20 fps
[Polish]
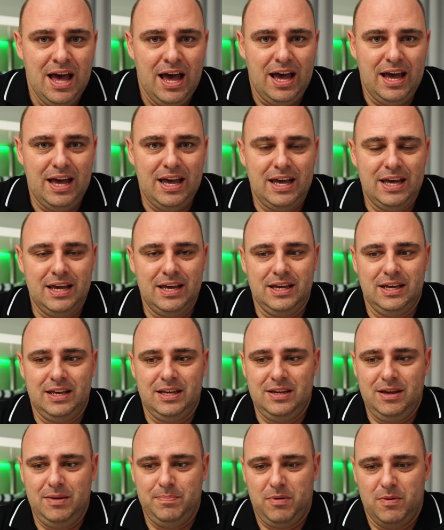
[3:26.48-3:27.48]
e,
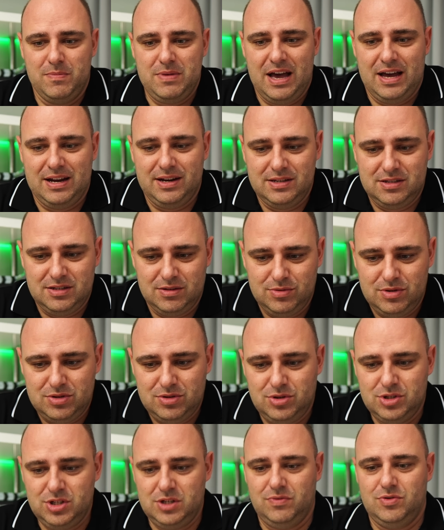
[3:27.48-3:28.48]
i pomiary są
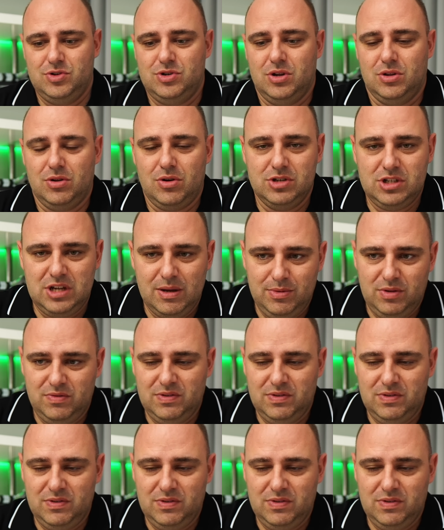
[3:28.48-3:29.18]
198,